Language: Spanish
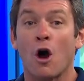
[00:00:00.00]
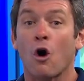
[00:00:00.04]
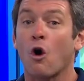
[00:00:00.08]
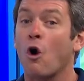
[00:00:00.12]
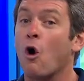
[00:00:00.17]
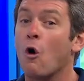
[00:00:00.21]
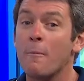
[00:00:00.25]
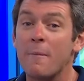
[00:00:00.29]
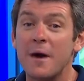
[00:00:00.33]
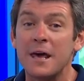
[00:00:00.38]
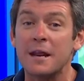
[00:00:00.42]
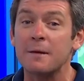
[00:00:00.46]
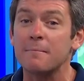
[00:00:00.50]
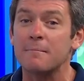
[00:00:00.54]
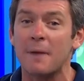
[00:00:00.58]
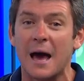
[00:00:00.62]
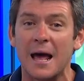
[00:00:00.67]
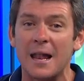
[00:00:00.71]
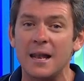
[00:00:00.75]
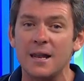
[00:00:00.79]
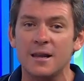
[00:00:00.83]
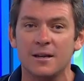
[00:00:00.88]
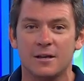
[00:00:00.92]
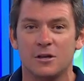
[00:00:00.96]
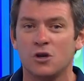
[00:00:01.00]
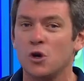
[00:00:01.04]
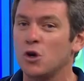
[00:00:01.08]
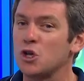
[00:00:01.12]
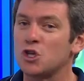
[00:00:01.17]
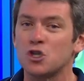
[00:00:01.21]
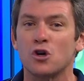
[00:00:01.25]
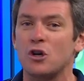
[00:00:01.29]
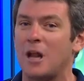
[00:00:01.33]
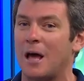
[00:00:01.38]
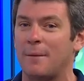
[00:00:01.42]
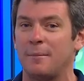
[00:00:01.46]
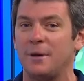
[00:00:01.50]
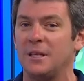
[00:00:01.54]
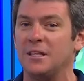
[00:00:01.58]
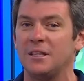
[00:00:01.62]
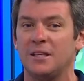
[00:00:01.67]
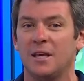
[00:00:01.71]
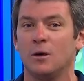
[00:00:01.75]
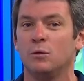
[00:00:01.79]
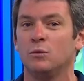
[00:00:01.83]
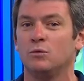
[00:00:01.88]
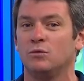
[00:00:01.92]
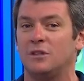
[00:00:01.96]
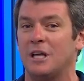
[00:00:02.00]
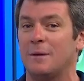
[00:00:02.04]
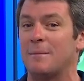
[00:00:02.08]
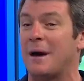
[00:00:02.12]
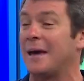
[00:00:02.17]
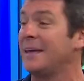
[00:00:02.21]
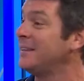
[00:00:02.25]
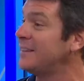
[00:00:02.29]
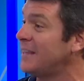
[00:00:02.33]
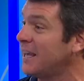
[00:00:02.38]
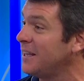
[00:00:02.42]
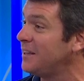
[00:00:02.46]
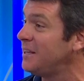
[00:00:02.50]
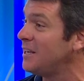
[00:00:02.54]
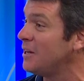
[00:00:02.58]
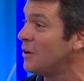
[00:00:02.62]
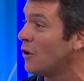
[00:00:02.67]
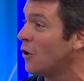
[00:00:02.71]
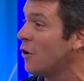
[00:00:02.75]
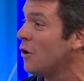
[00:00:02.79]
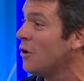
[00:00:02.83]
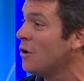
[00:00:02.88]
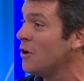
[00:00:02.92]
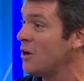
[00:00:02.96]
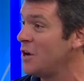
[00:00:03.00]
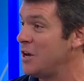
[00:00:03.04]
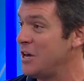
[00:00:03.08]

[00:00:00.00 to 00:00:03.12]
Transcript: Comer mal no es solamente un tema estético